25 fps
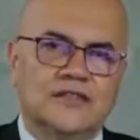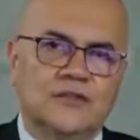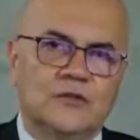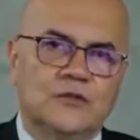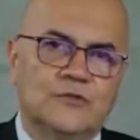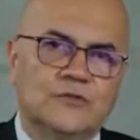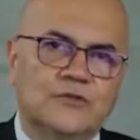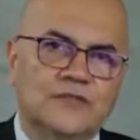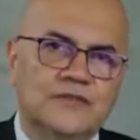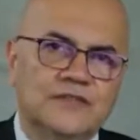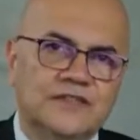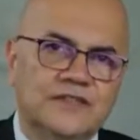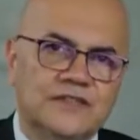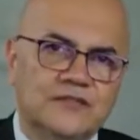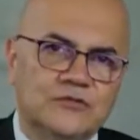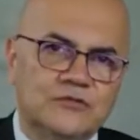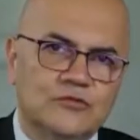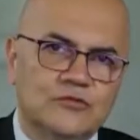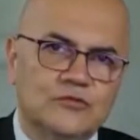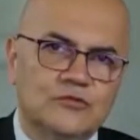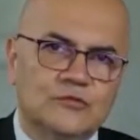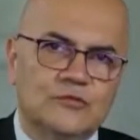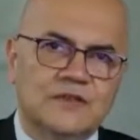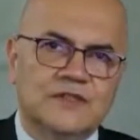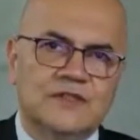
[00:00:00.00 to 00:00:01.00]
jeopolitik
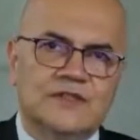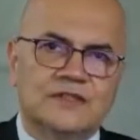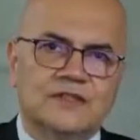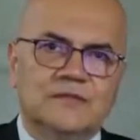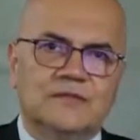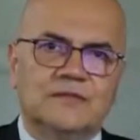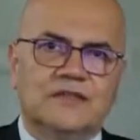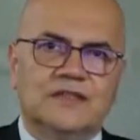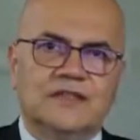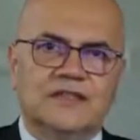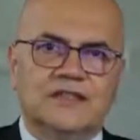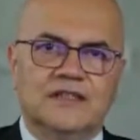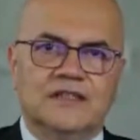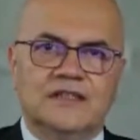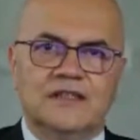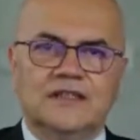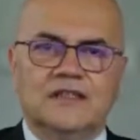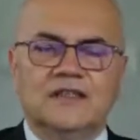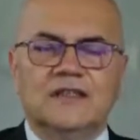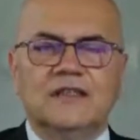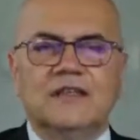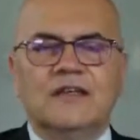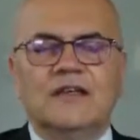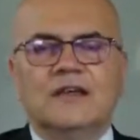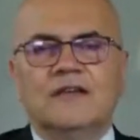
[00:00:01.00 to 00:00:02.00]
durumu
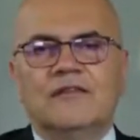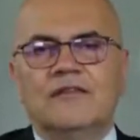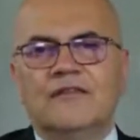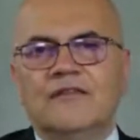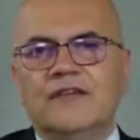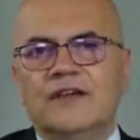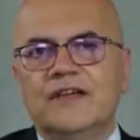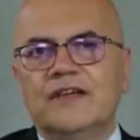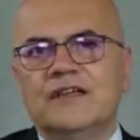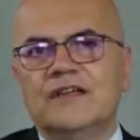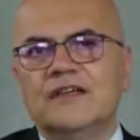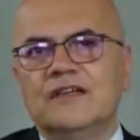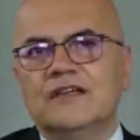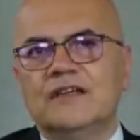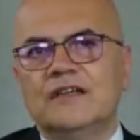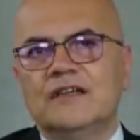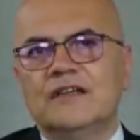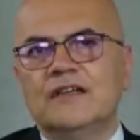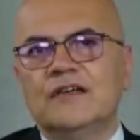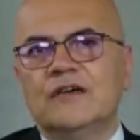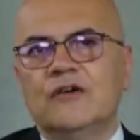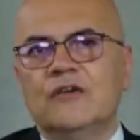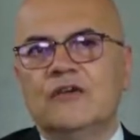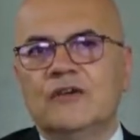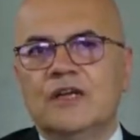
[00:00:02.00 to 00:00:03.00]
itibariyle ve
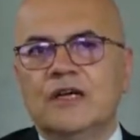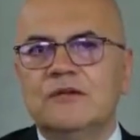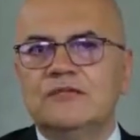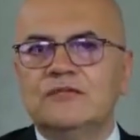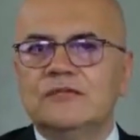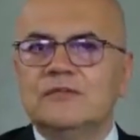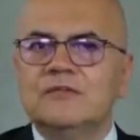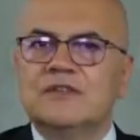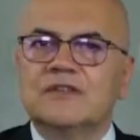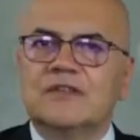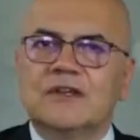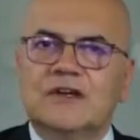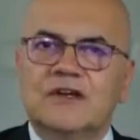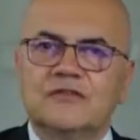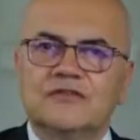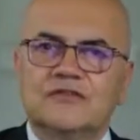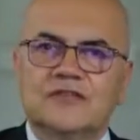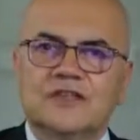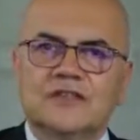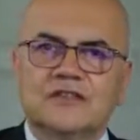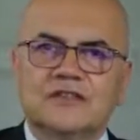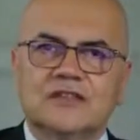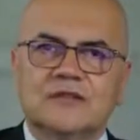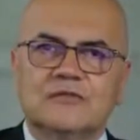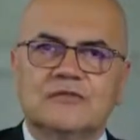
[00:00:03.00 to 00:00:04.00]
e, önemli bir
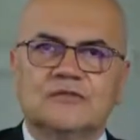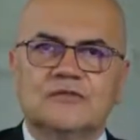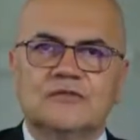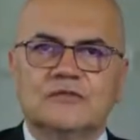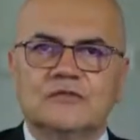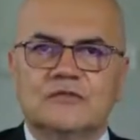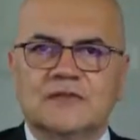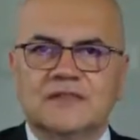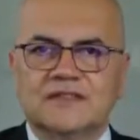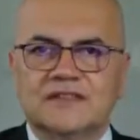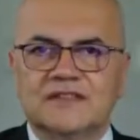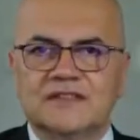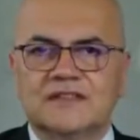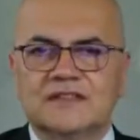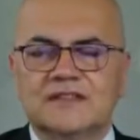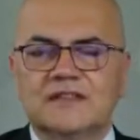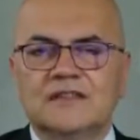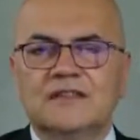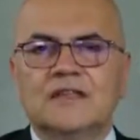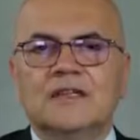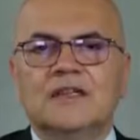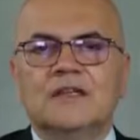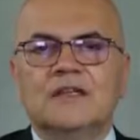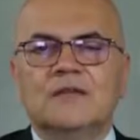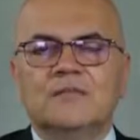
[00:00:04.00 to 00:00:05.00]
kavşakta bulunması
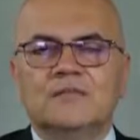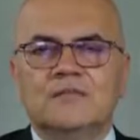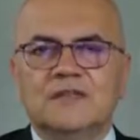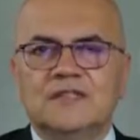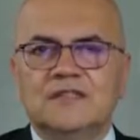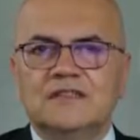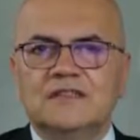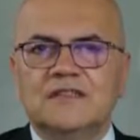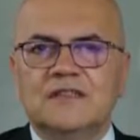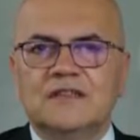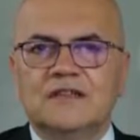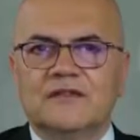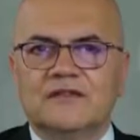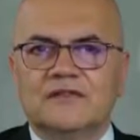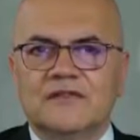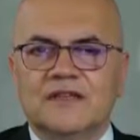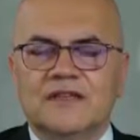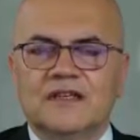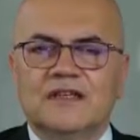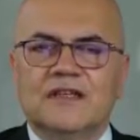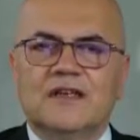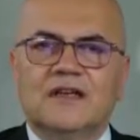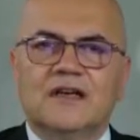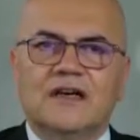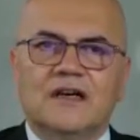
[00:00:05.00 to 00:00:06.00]
bir
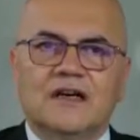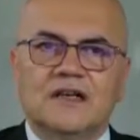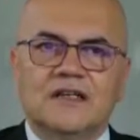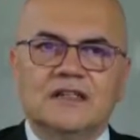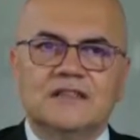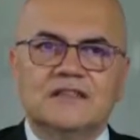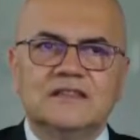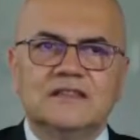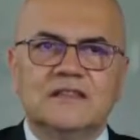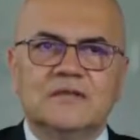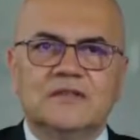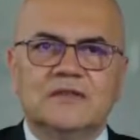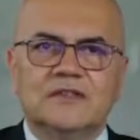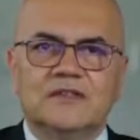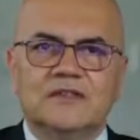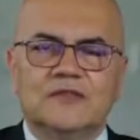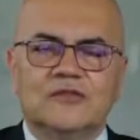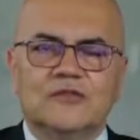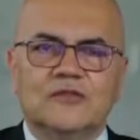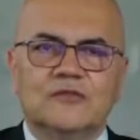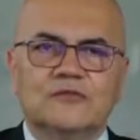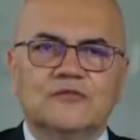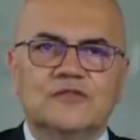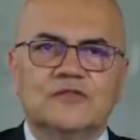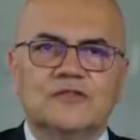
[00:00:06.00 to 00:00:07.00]
tarafa aynı
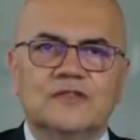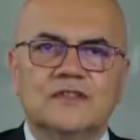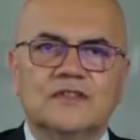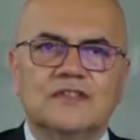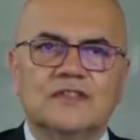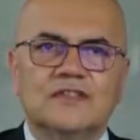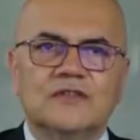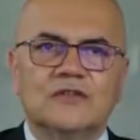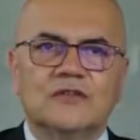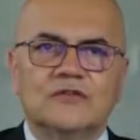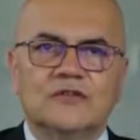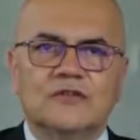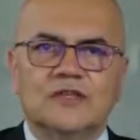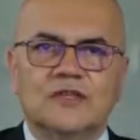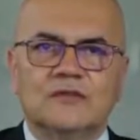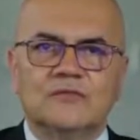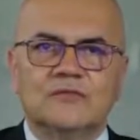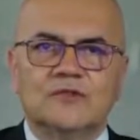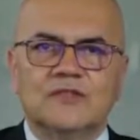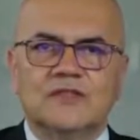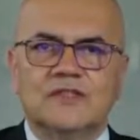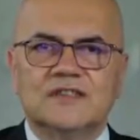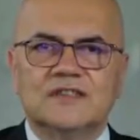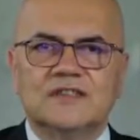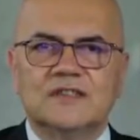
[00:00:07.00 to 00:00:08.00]
zamanda komşularıyla olan
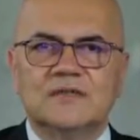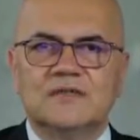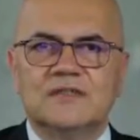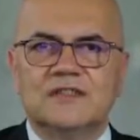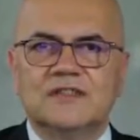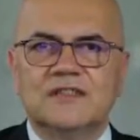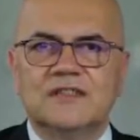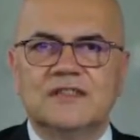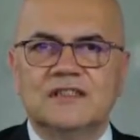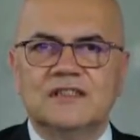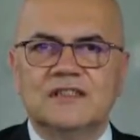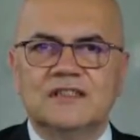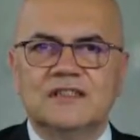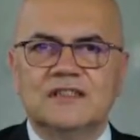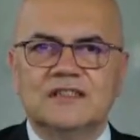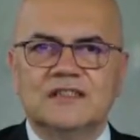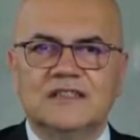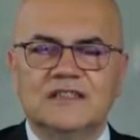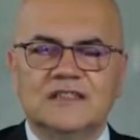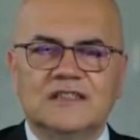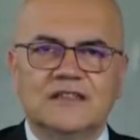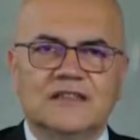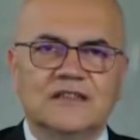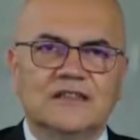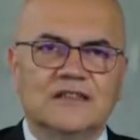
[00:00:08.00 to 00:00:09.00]
münasebetleriyle
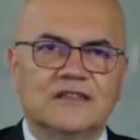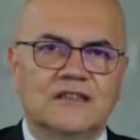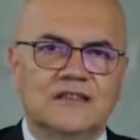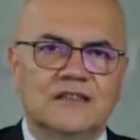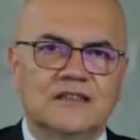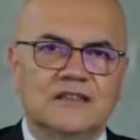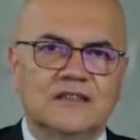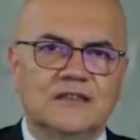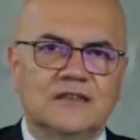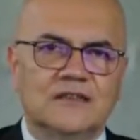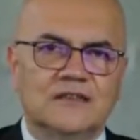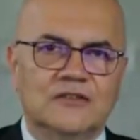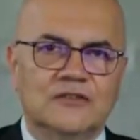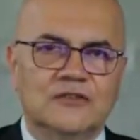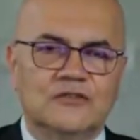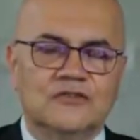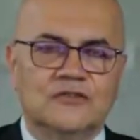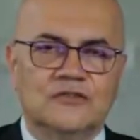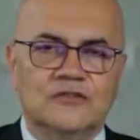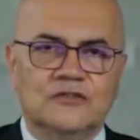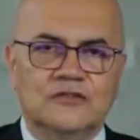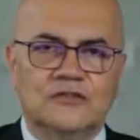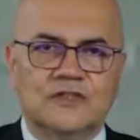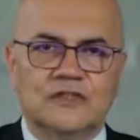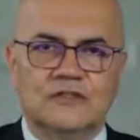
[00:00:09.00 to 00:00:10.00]
de e,
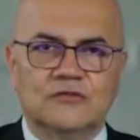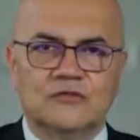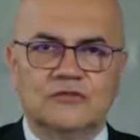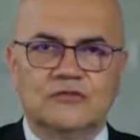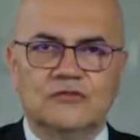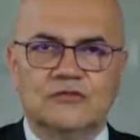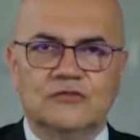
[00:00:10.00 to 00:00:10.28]
göz önüne